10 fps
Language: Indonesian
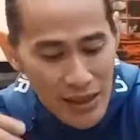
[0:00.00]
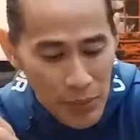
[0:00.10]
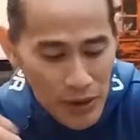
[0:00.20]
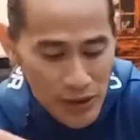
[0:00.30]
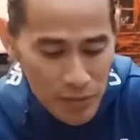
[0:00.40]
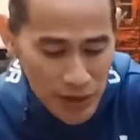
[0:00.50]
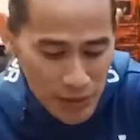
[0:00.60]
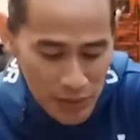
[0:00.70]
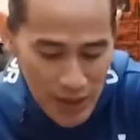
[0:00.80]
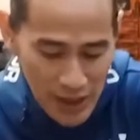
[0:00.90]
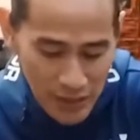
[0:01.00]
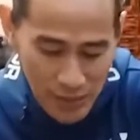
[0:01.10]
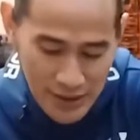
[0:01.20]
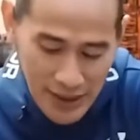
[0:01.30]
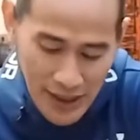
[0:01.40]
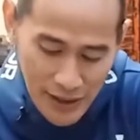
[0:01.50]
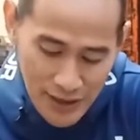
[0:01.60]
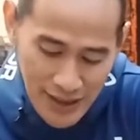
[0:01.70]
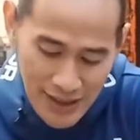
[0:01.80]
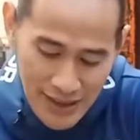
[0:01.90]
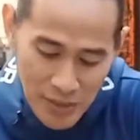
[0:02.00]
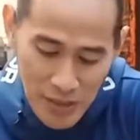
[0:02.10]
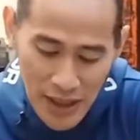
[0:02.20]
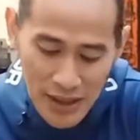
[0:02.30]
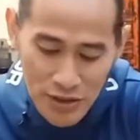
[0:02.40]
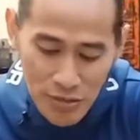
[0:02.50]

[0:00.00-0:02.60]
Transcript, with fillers: tapi kalau teman-teman bilang mas Ade kalau seandainya saya makannya